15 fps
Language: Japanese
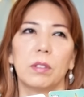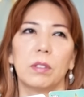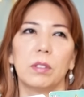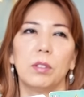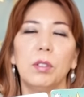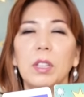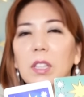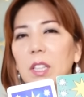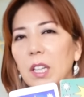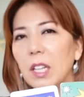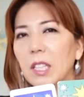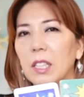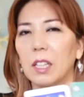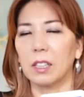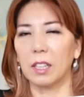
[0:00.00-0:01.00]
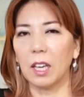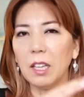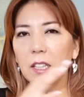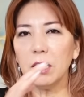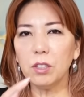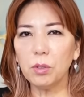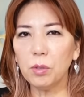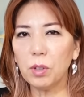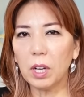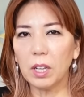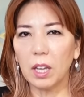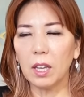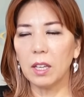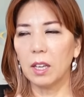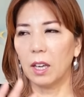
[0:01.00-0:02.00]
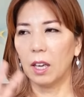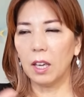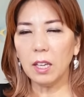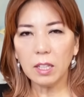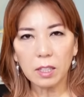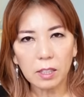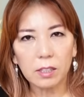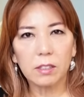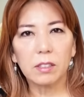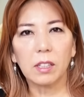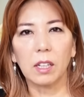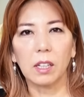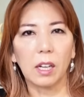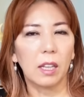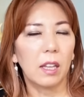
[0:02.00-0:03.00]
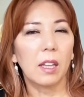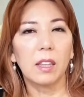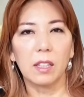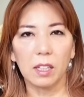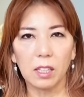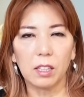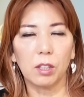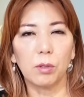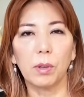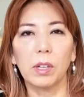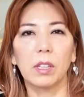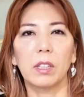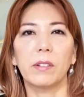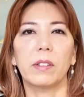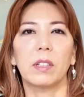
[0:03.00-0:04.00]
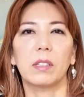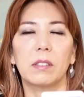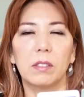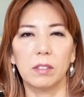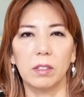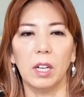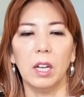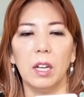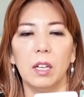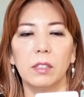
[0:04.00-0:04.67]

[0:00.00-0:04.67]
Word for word: それって何か現状がね変化するから叶ったっていうわけではなく、